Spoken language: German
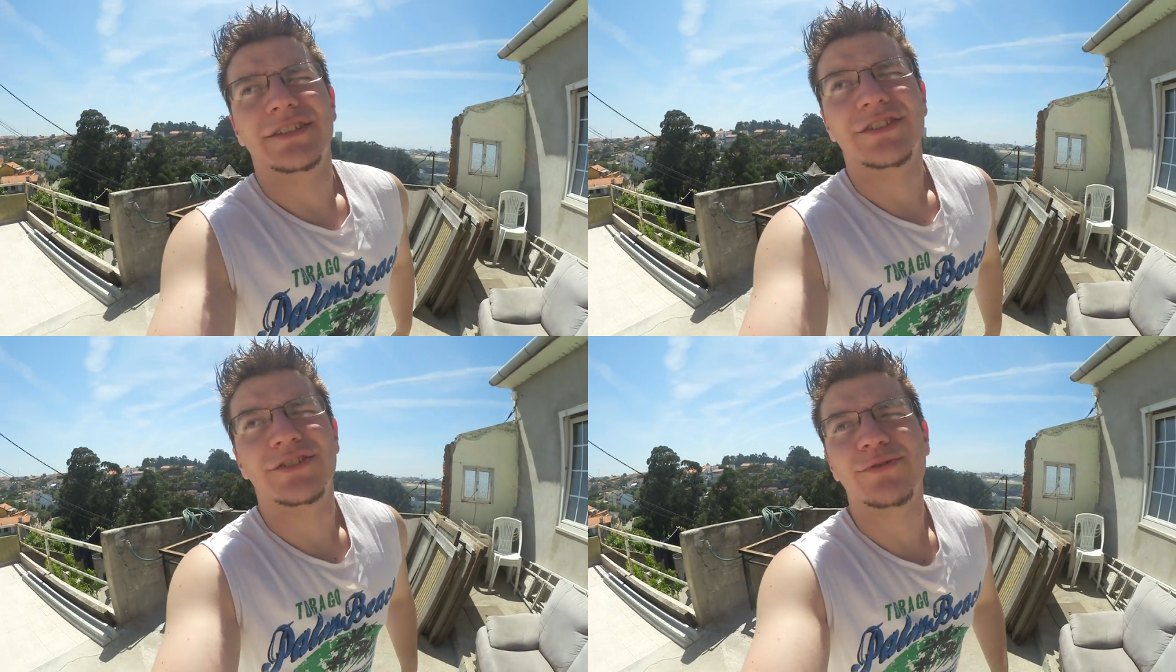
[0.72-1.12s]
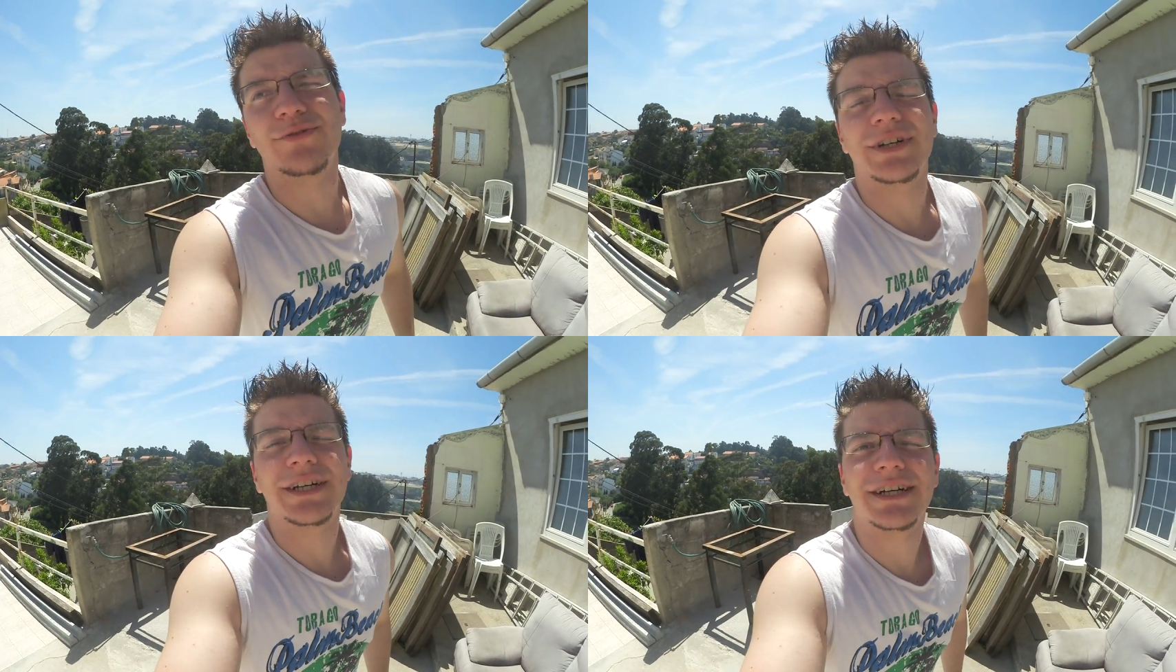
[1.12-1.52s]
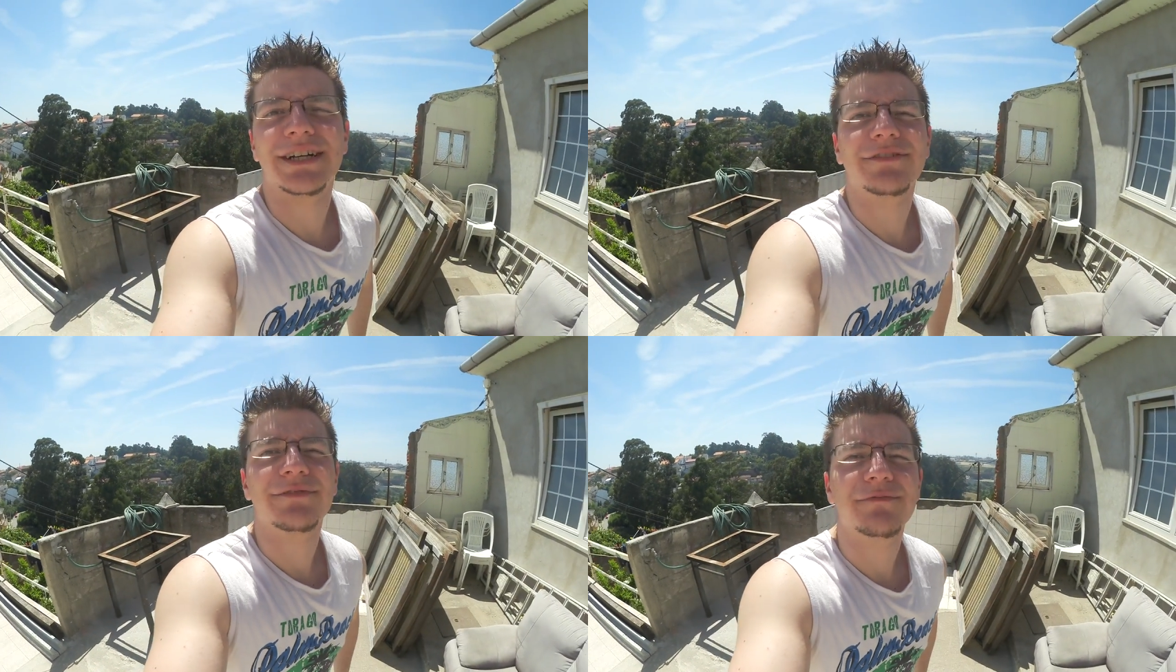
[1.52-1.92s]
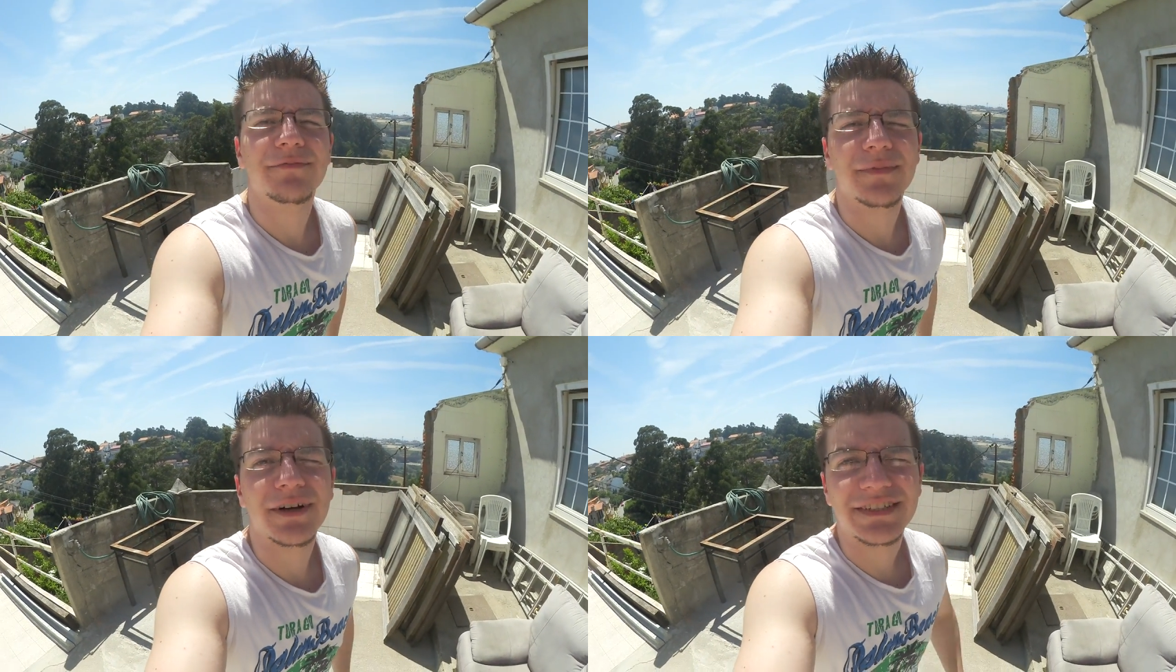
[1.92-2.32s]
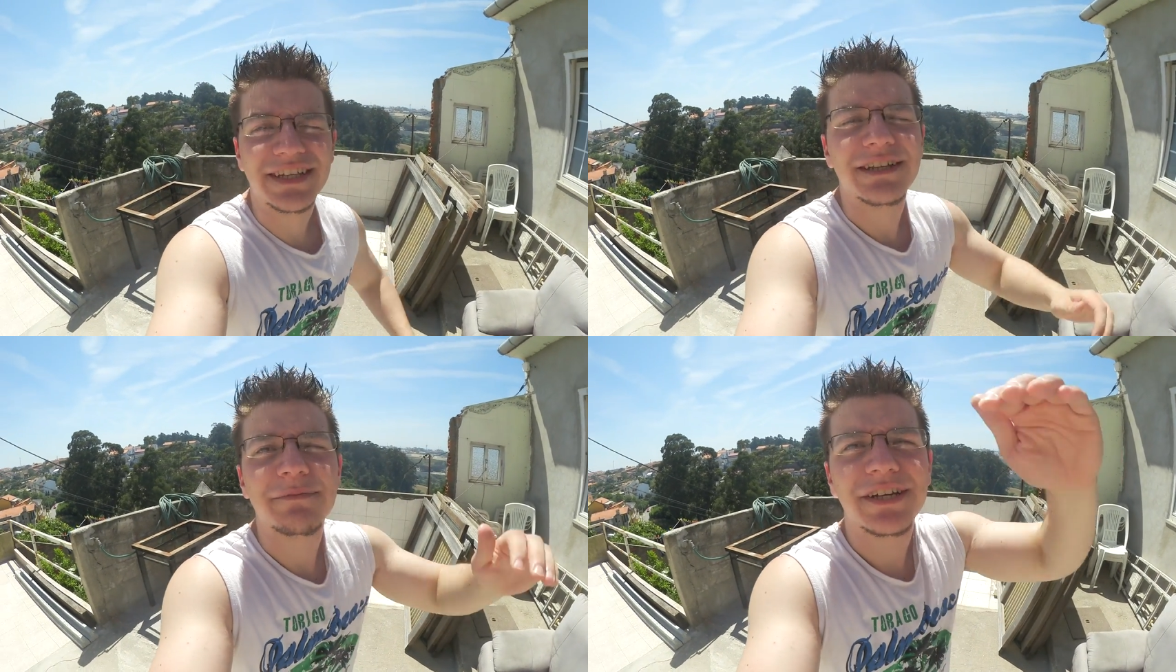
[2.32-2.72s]
So,
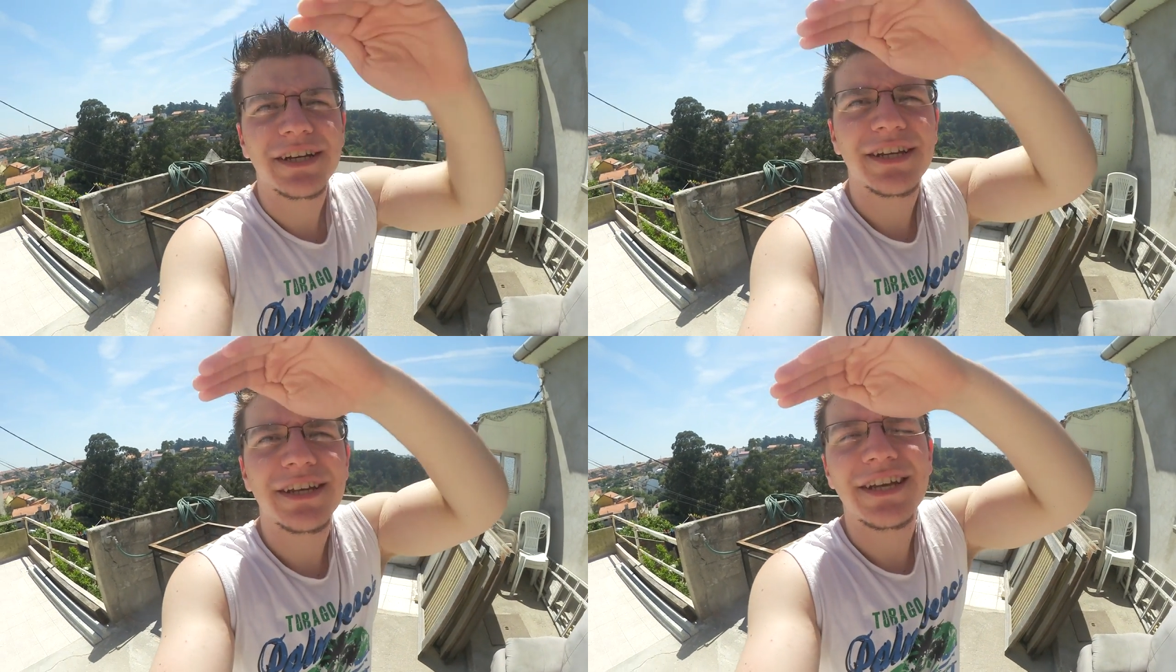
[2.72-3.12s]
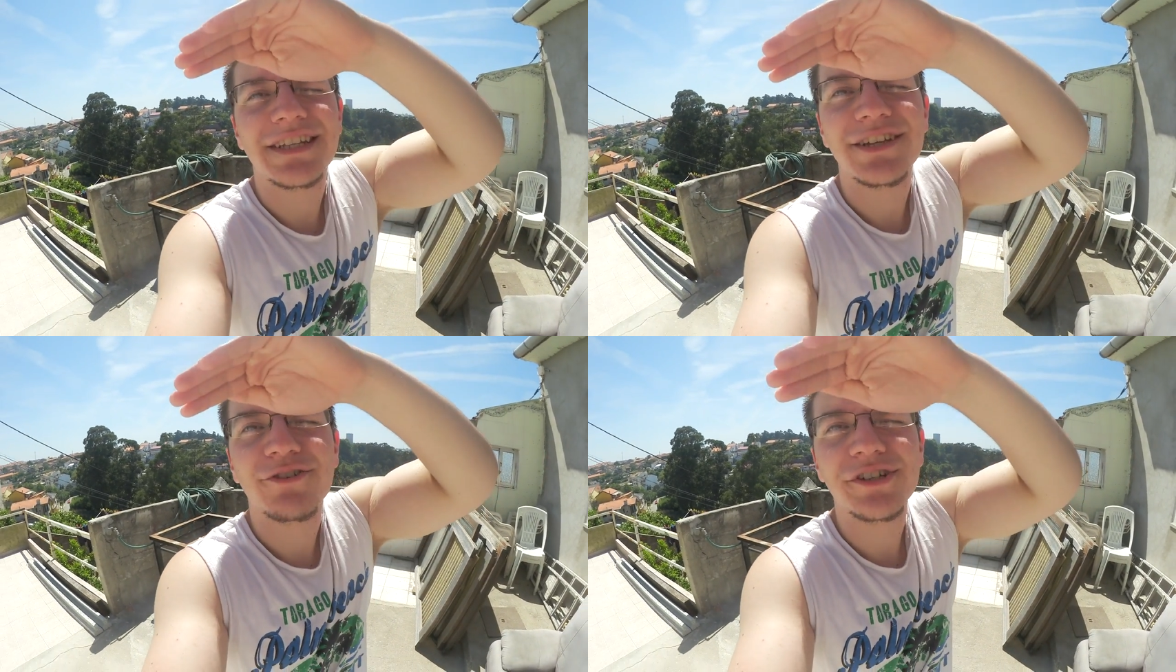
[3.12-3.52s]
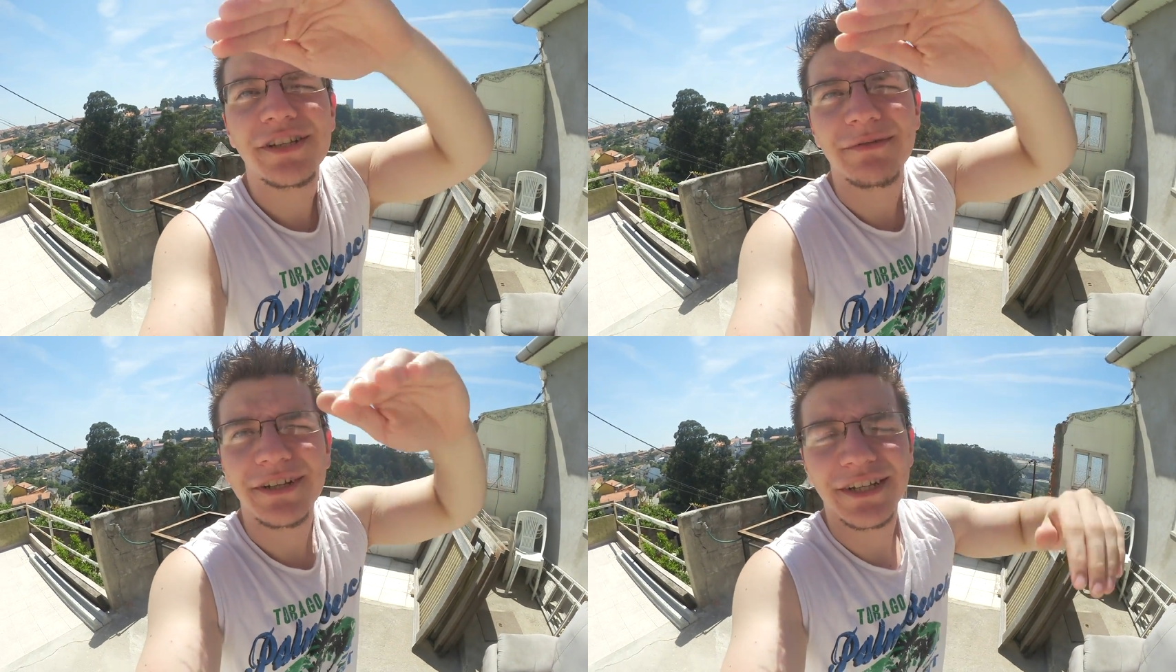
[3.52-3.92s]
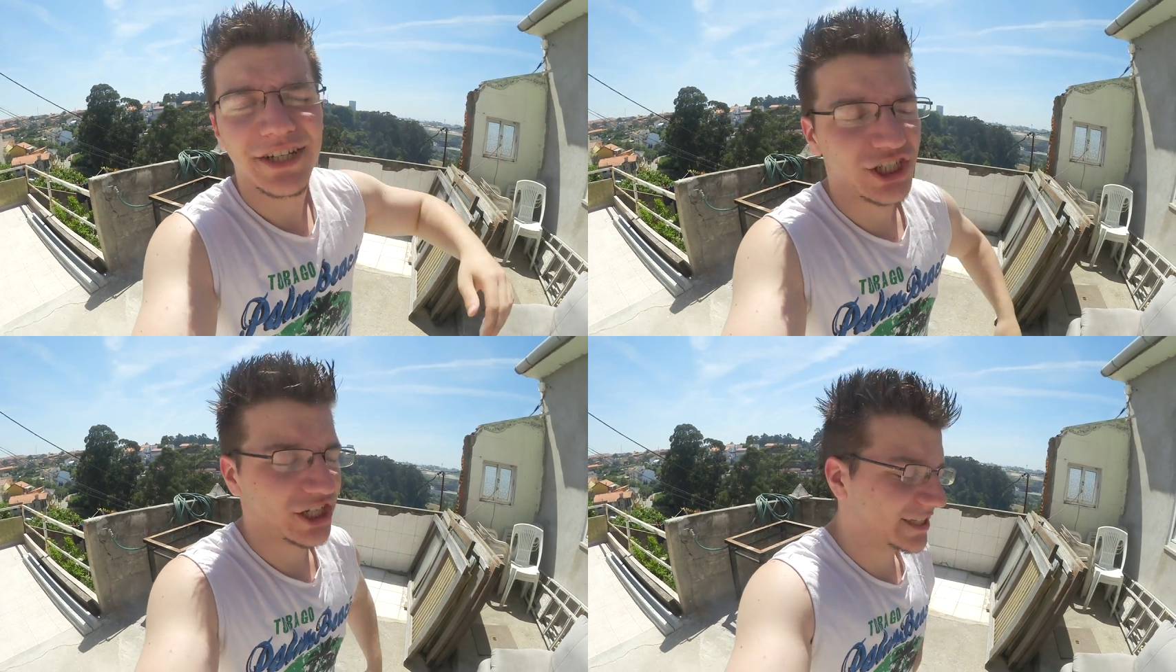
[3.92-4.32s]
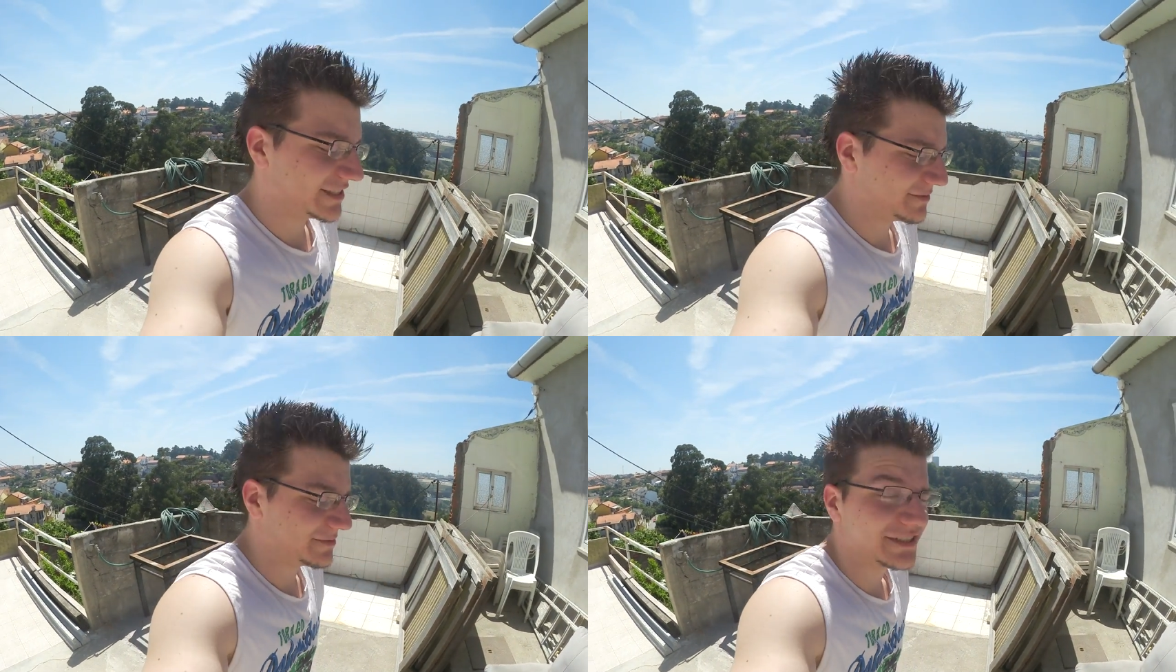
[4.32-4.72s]
seht ihr mich eigentlich? Ich sehe euch nämlich nicht.
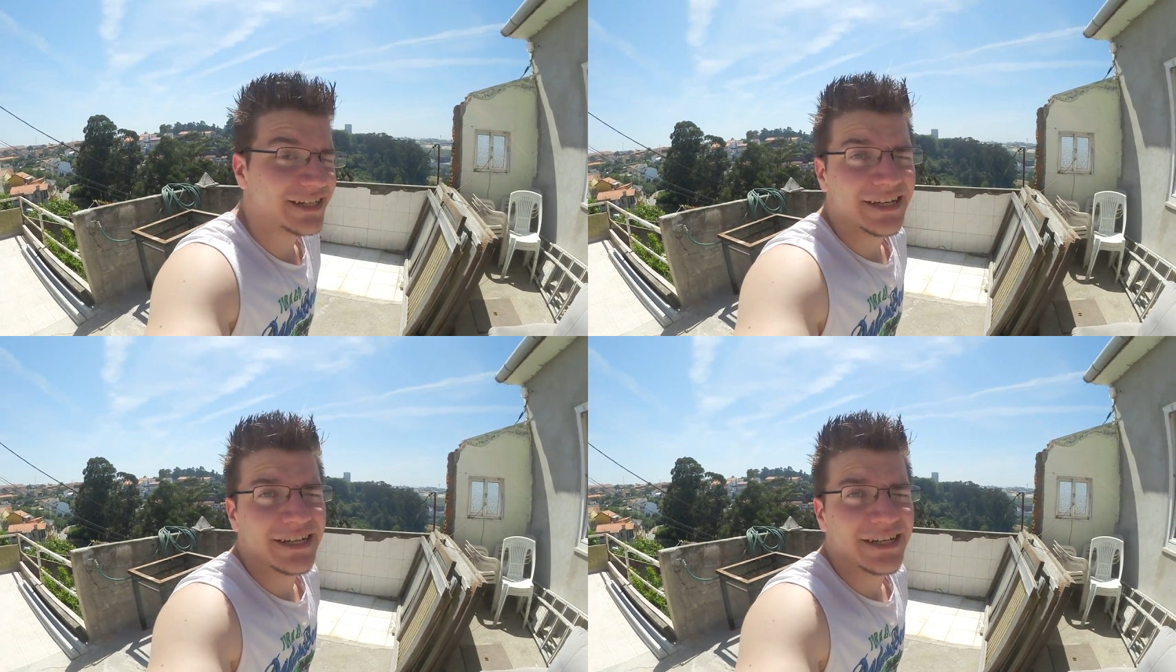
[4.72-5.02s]
Scheiße, Mann.